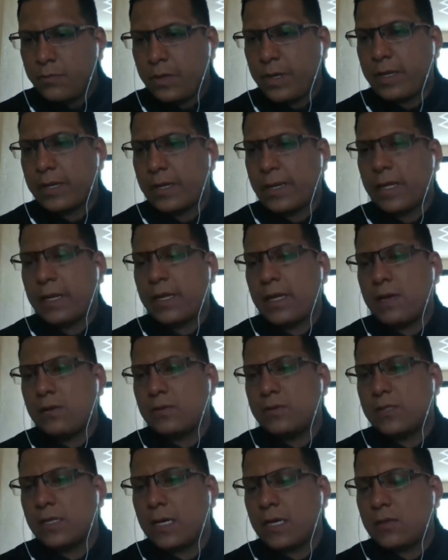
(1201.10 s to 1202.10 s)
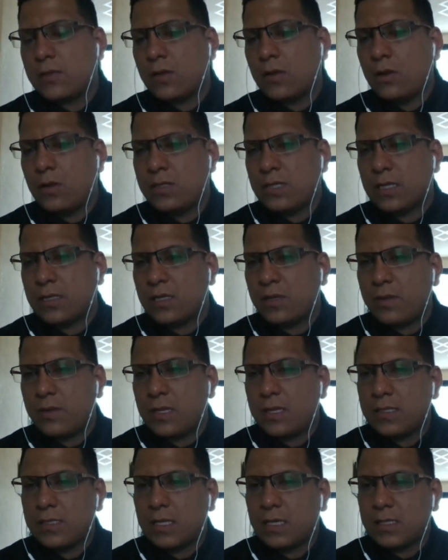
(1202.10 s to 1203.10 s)
para que ella nos diga todas las
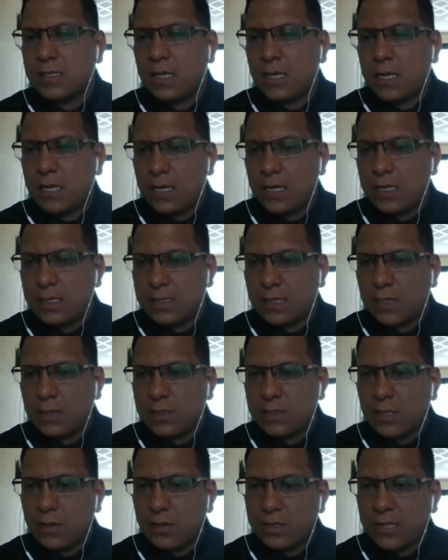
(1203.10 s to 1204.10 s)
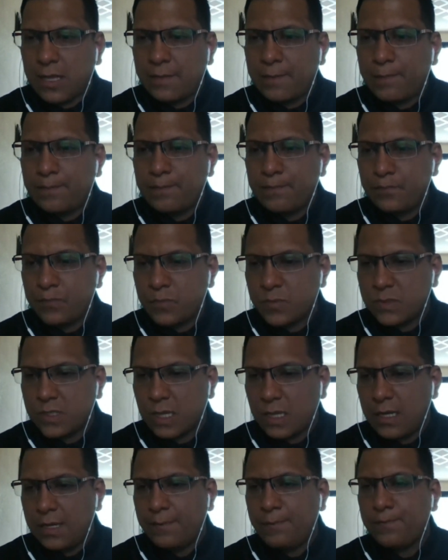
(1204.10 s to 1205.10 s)
actividades que se han realizado hasta ahorita.
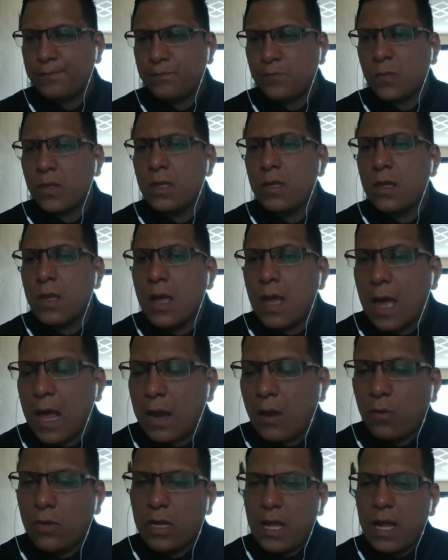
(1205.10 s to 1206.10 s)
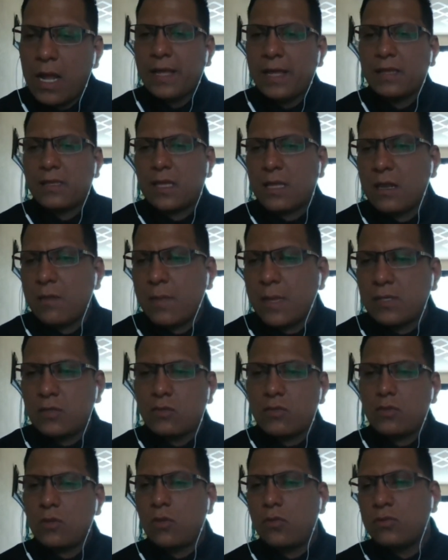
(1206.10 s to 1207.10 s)
¿Sale? ¿Alguna, ¿Alguien tiene más
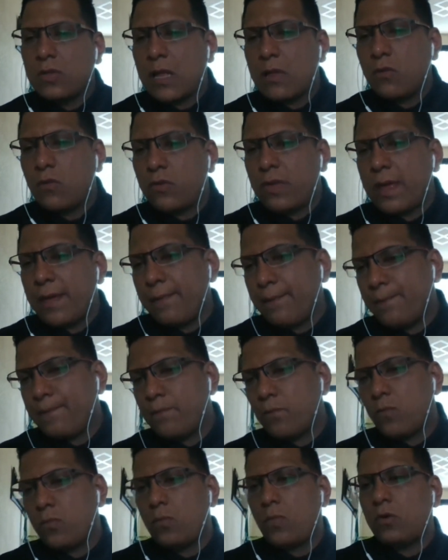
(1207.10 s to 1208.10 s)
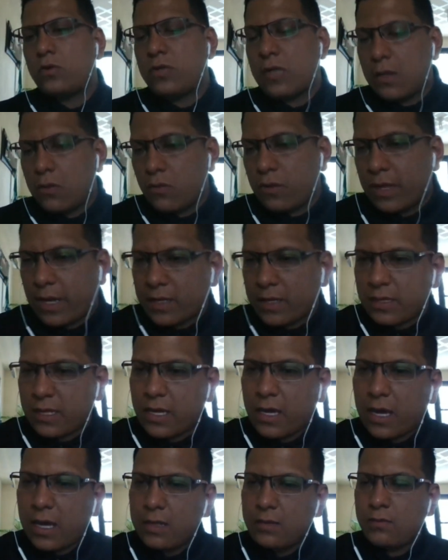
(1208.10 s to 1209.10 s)
una duda? ¿Otra duda que
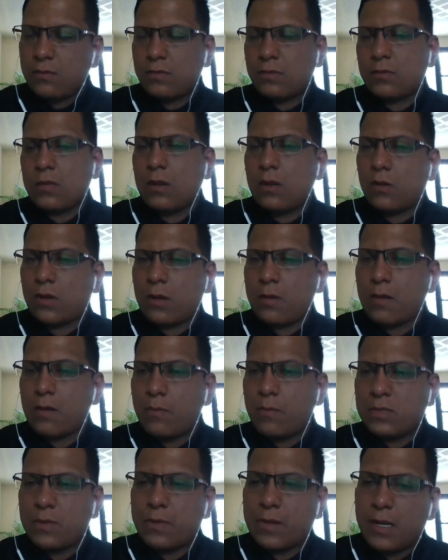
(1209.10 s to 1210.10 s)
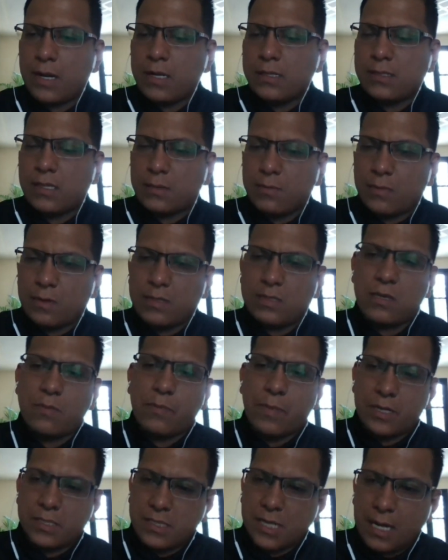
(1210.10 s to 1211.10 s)
tengan de lo que vamos a ver este, este
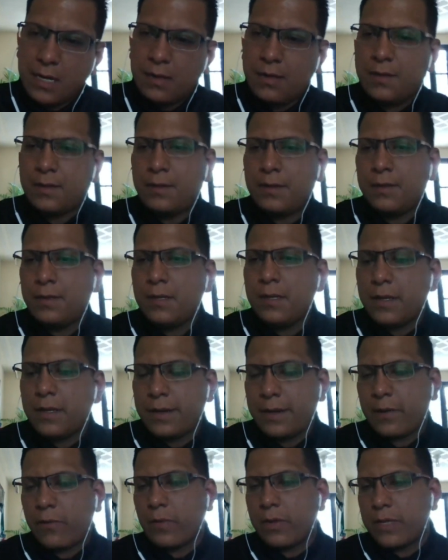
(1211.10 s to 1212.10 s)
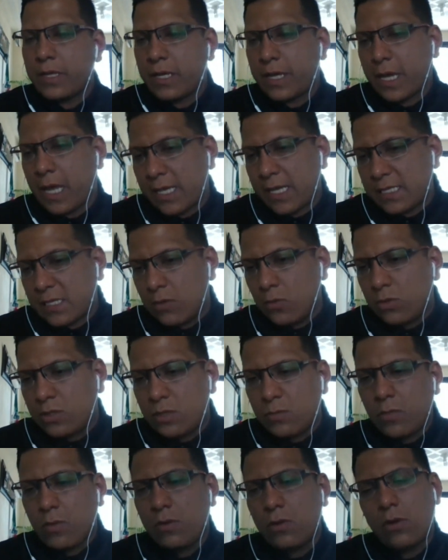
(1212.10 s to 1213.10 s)
parcial? Recuerden que ya es el
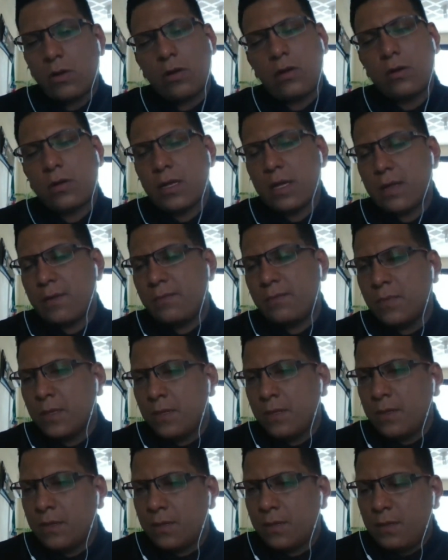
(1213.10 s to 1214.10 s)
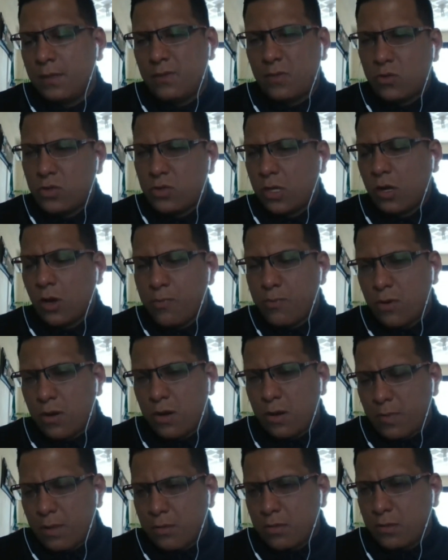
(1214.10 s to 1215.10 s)
último, yo creo que no tengo
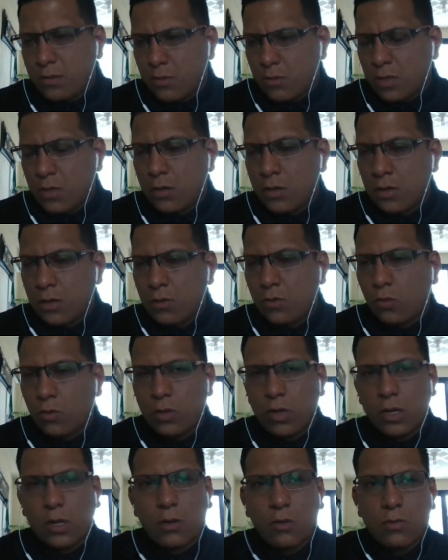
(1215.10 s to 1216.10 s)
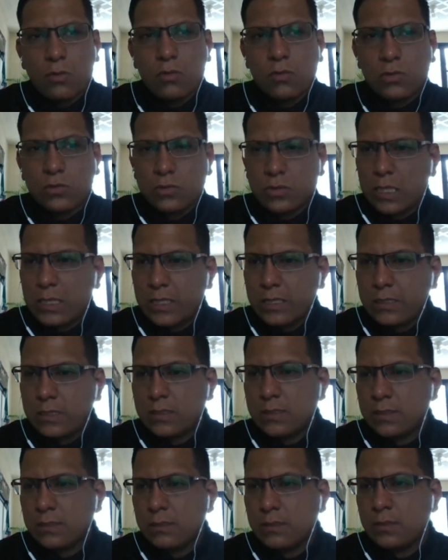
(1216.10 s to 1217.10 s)
problemas creo que con ninguno de
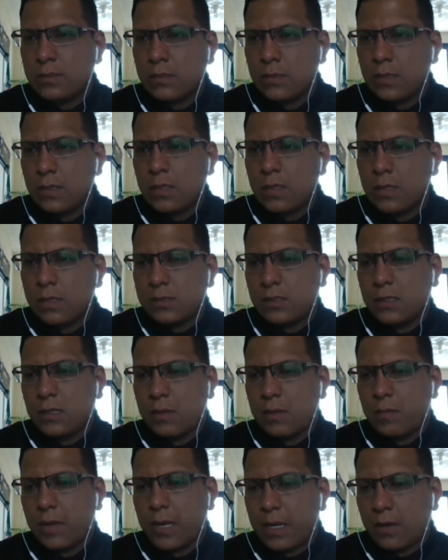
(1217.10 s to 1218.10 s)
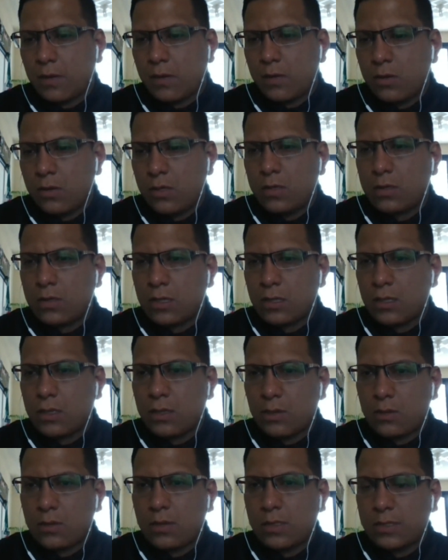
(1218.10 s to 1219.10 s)
ustedes. Sin embargo, he
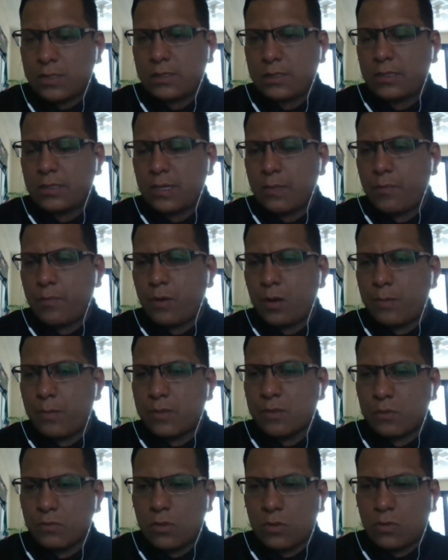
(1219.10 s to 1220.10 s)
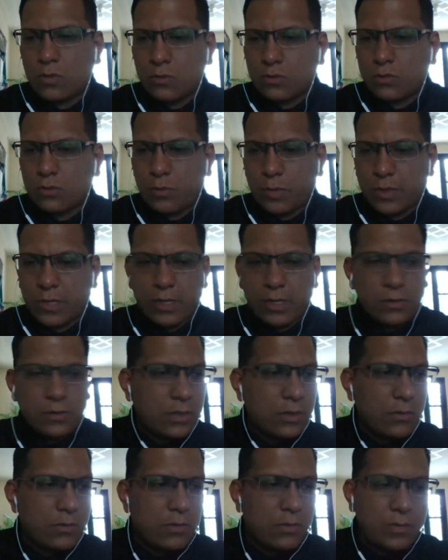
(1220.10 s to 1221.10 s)
tenido este, problemas con algunos compañeros
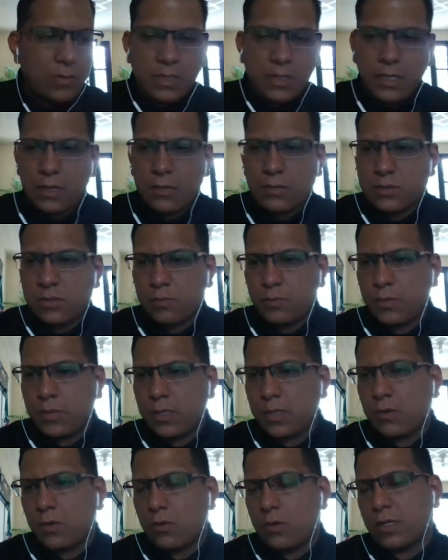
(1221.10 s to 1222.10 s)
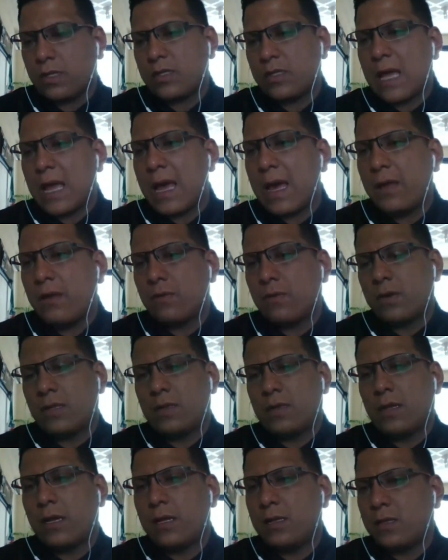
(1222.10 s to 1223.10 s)
que obviamente ya no se pueden conectar o
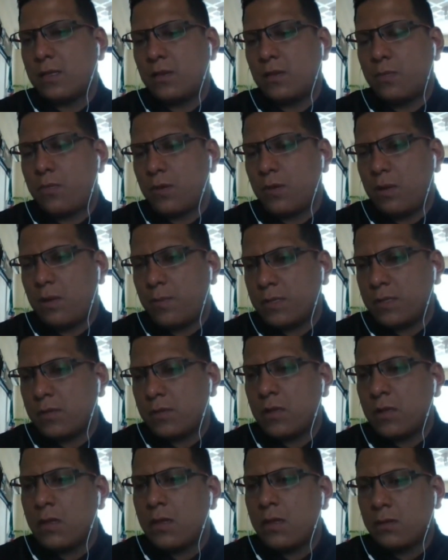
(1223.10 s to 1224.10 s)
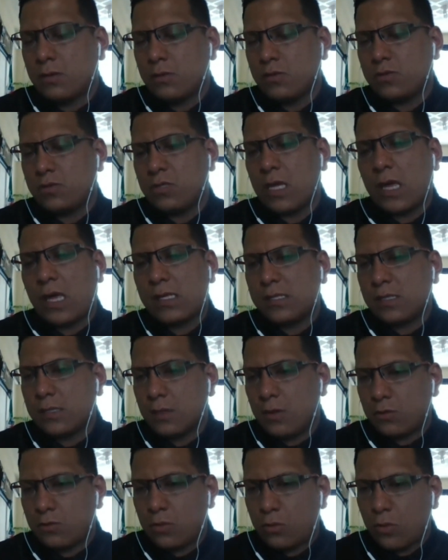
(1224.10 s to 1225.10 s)
que tengan tenido problemas de ustedes y
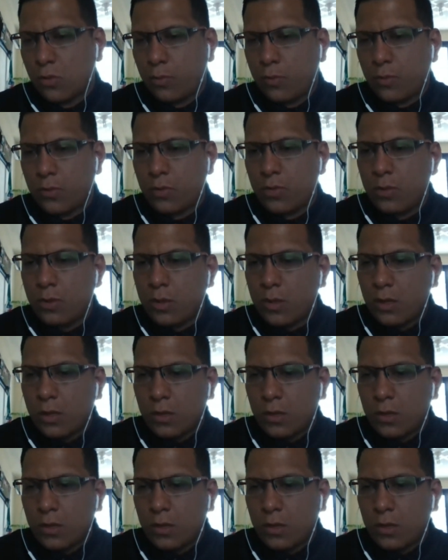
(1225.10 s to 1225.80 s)
del otro grupo.